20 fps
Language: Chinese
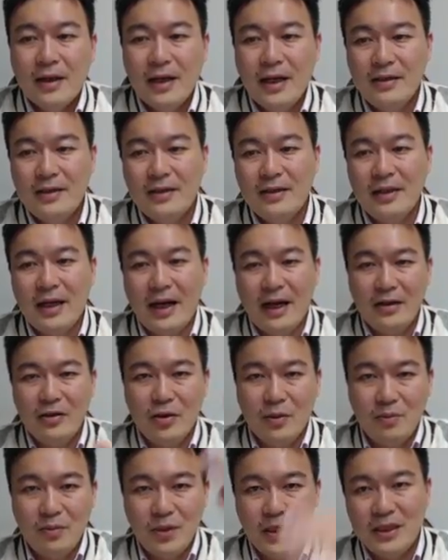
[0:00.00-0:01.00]
看是哪一
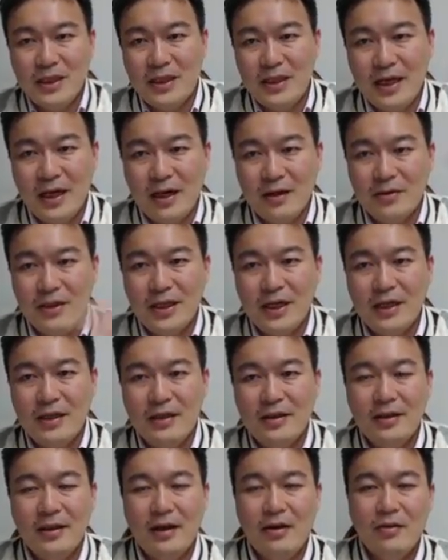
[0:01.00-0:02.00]
种边界条
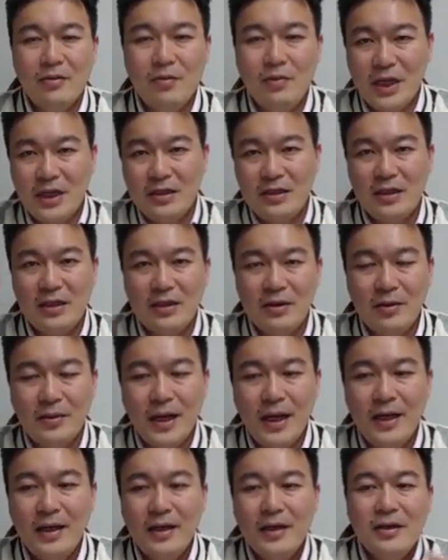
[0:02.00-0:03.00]
件，然后偏心，对
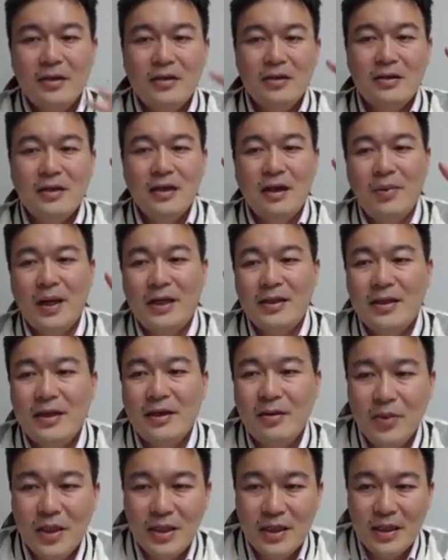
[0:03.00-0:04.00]
吧？你只要把
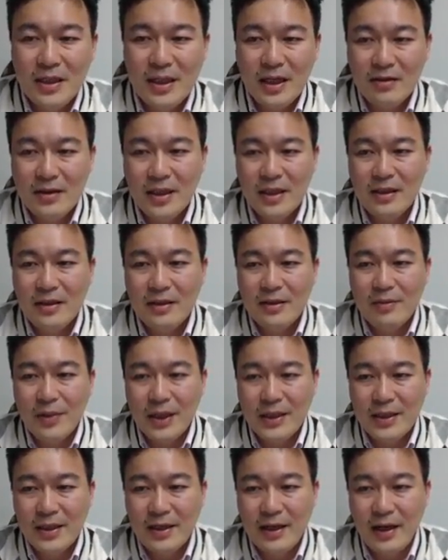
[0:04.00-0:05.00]
这个边界条件，
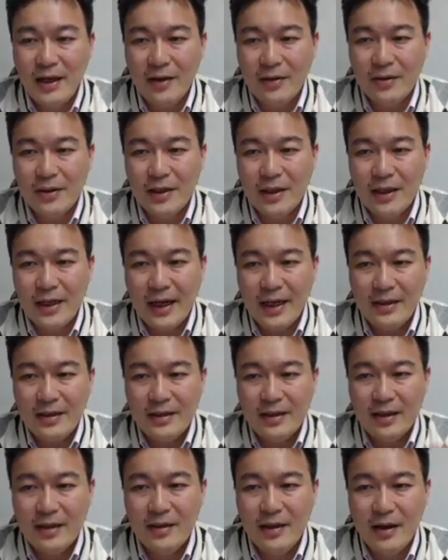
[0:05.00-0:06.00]
把这个 L 呢改
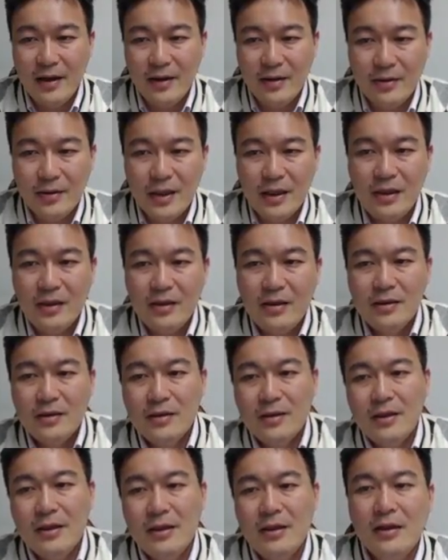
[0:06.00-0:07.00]
成 L 一
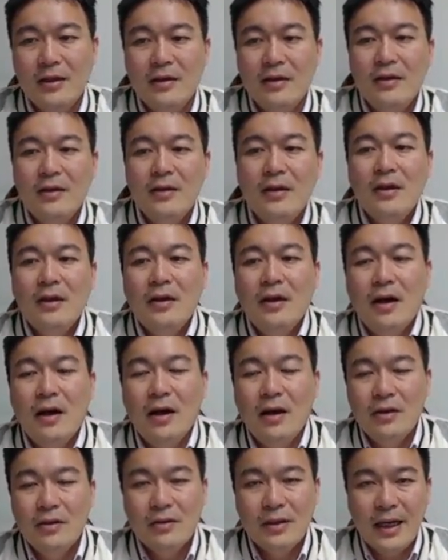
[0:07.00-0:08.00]
一个
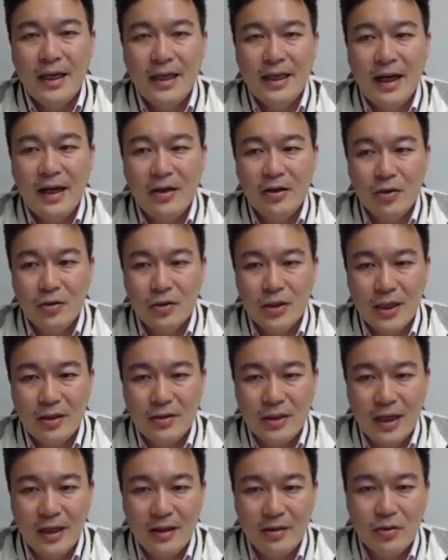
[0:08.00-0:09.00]
啊，带它有
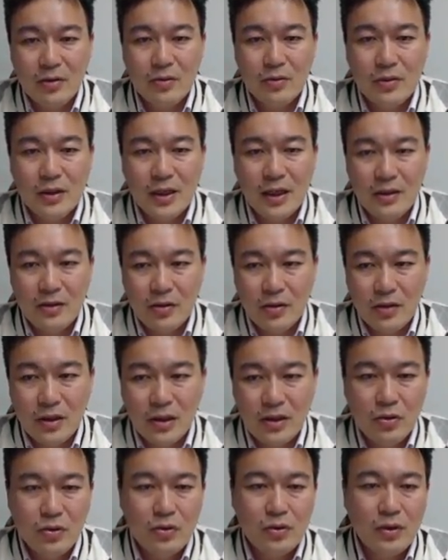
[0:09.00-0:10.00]
效长度，那你就
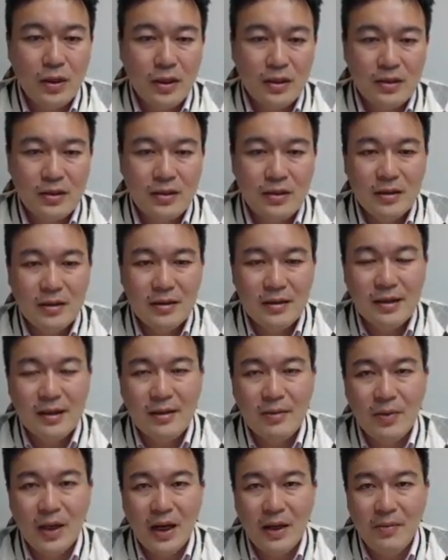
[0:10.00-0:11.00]
可以去算这个
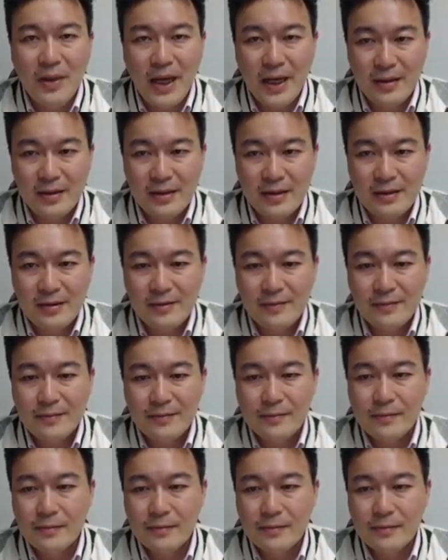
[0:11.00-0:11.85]
sigma max。